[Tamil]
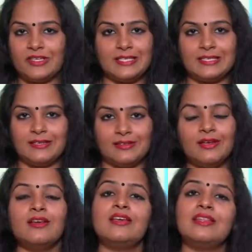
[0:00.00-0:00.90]

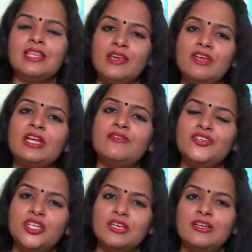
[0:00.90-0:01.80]
வந்ததுலேருந்து தேவையான
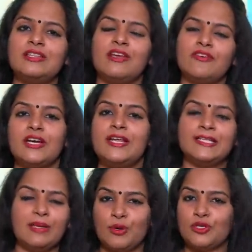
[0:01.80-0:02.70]
விஷயங்களை தேவையான
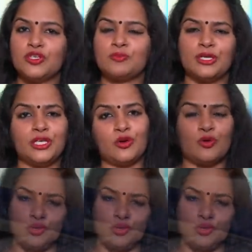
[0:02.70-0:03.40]
நேரத்தில் பர்ச்சேஸ் பண்ணிக்கிறோம்